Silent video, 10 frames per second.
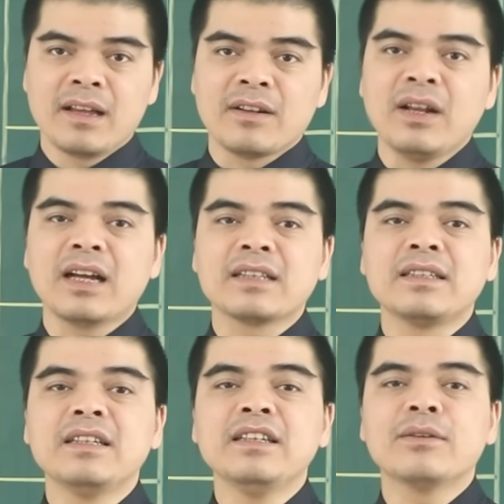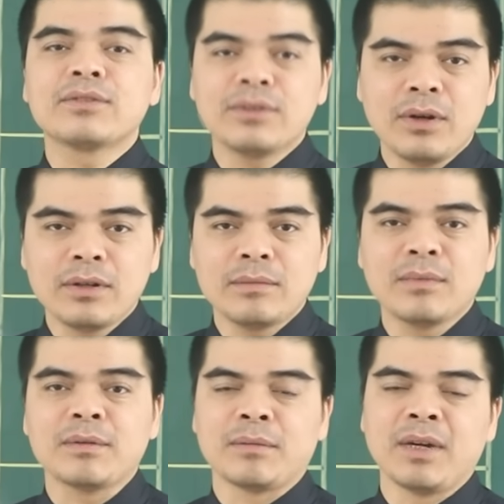Đó là cái tín hiệu tốt
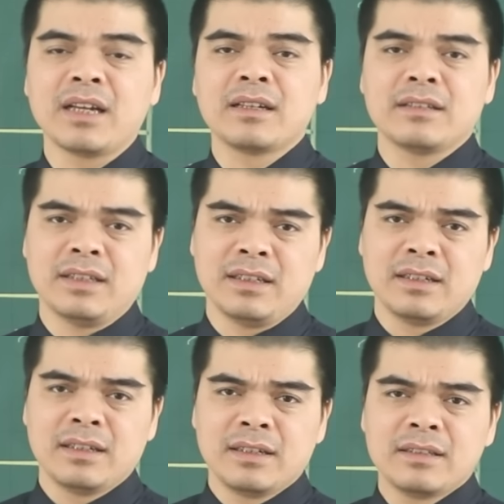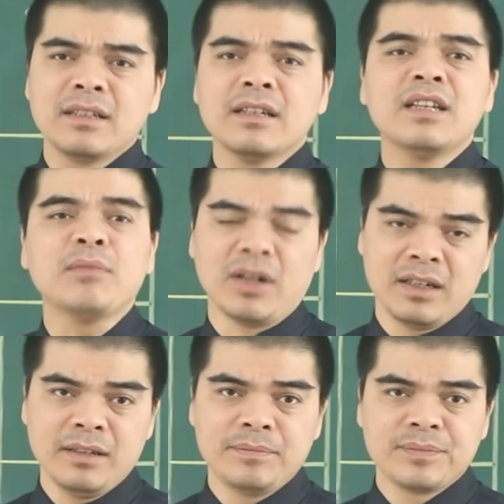mà bản mệnh chớ nên bỏ
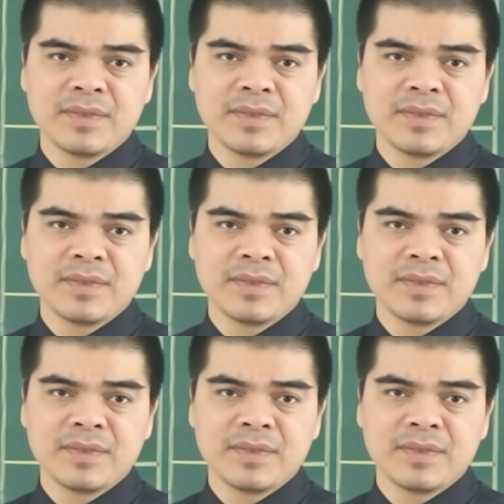lỡ.